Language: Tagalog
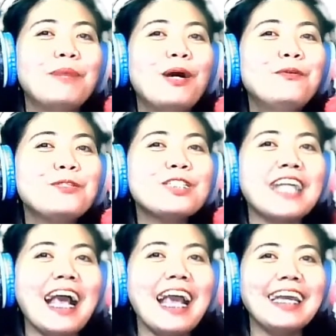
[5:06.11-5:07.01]

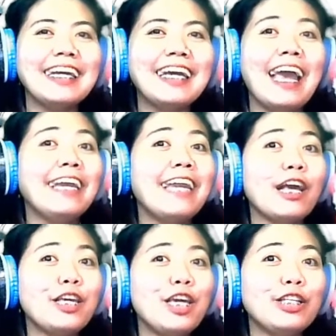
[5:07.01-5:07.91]
Mahusay!
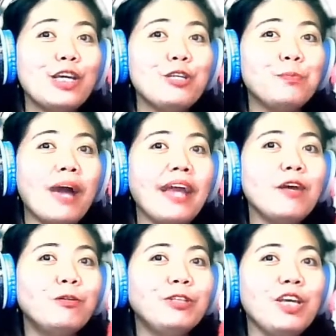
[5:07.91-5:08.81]
Nakikita nyo ba na
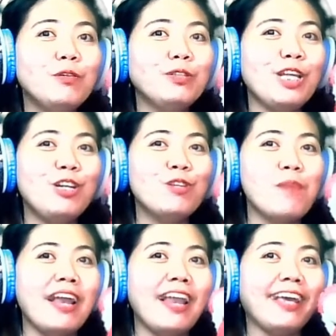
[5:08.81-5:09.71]
unti-unting
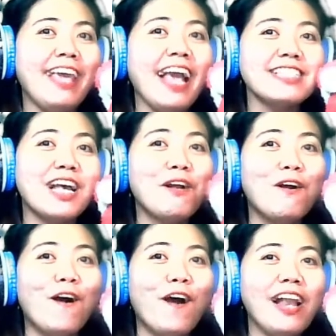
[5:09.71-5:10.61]
lumalaki ang
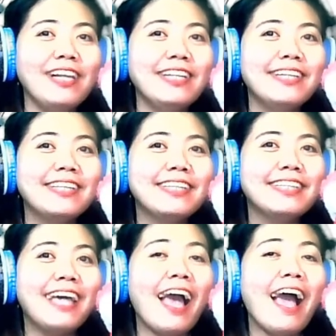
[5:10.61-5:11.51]
sanggol?
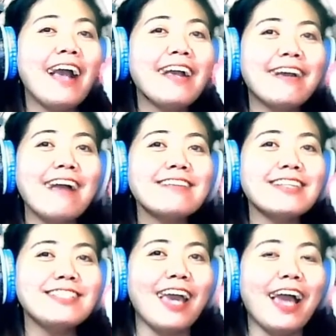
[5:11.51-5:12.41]
Hanggang sa
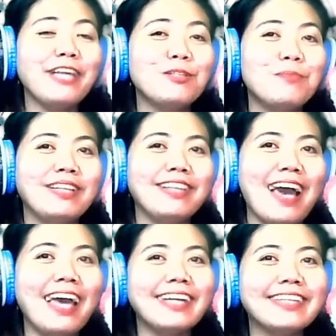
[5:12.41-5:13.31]
siya ay
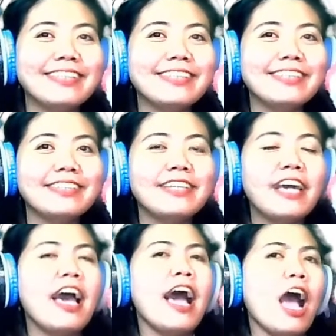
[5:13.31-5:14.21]
tumanda.
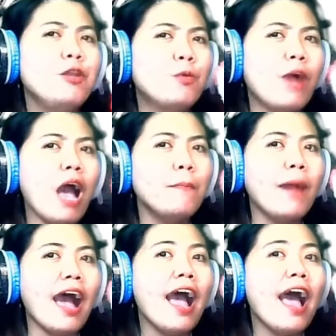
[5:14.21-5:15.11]
Ano nga
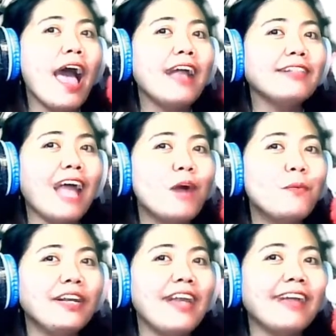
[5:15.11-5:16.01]
ba ang
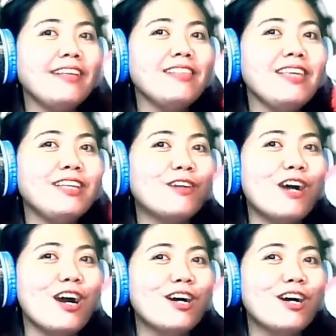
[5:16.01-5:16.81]
tawag natin dito?